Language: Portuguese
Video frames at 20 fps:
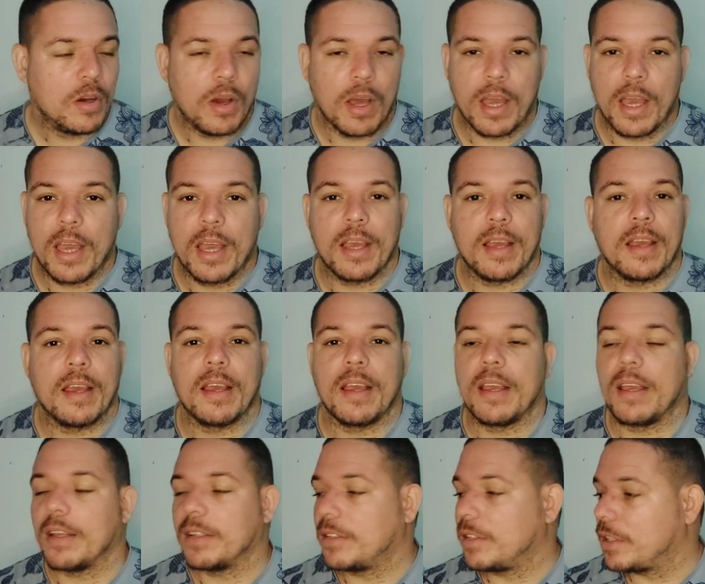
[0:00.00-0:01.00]

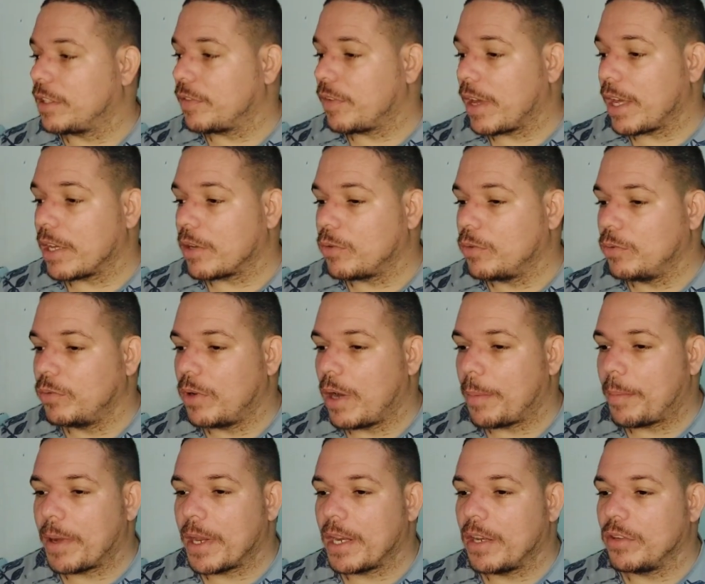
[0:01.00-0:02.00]
É, se tiver aí com
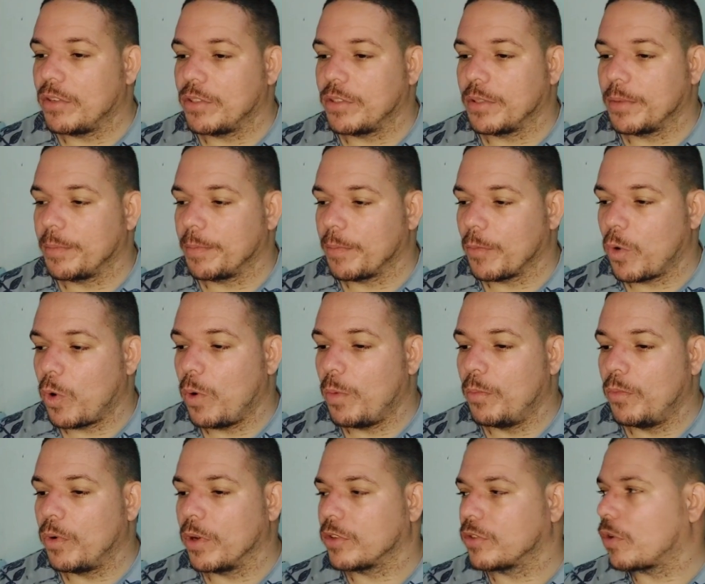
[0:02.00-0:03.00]
aparelhos comuns,